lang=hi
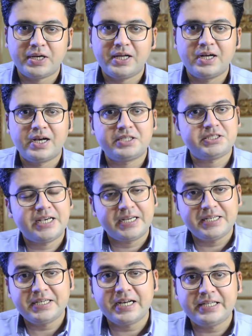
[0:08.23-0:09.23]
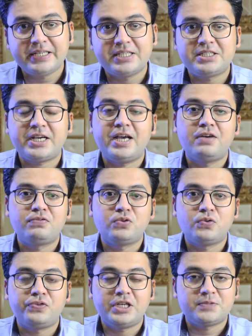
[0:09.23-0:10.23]
करेगा ये एक्निकली के लिए अच्छा है
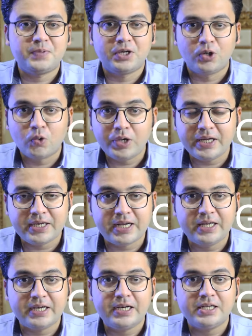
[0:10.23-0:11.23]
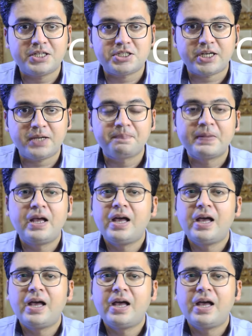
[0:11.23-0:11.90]
वो फेस पे ग्लो लेके आने के लिए अच्छा है